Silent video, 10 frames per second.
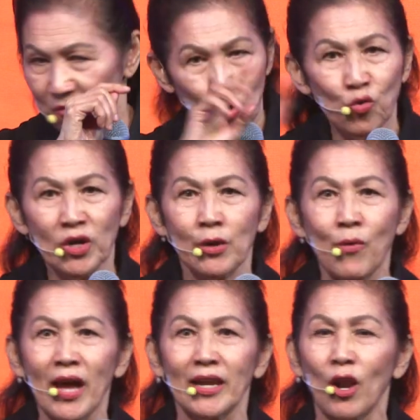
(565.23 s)
รู้เลย
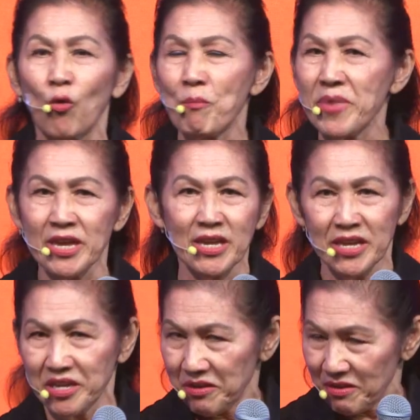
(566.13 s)
ว่าเรามี
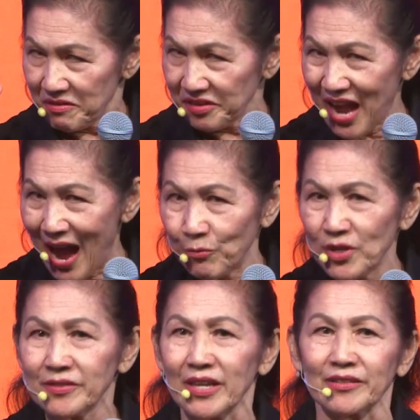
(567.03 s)
ยาวิ
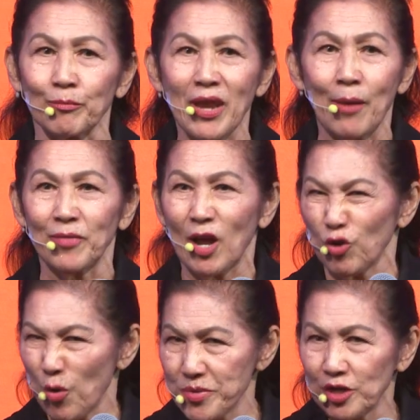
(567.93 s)
เศษสำหรับ
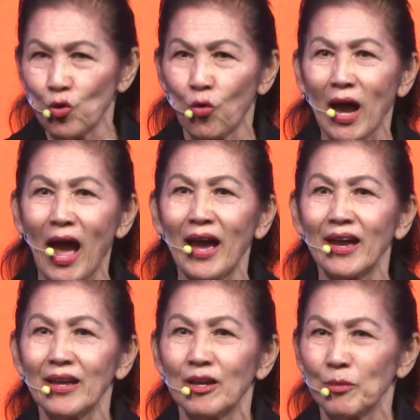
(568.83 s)
เรามีโยคะ
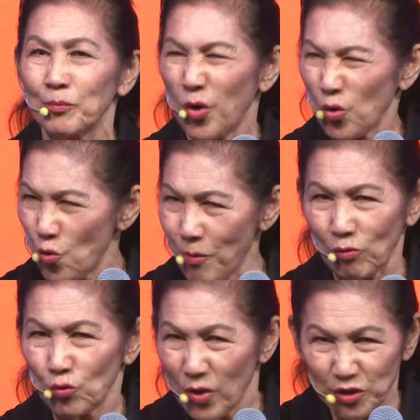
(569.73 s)
เพราะครูหมอรู้ว่า